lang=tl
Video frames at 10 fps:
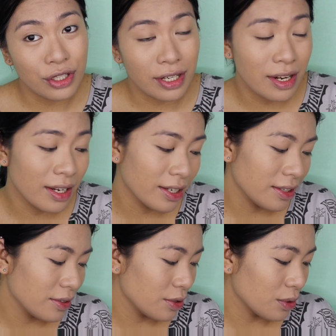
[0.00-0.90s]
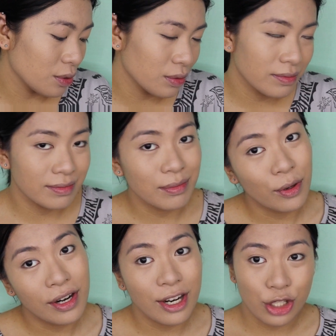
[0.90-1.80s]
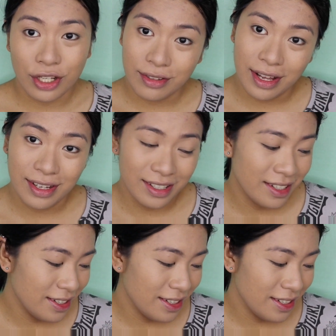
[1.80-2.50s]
siya day so mora na siya day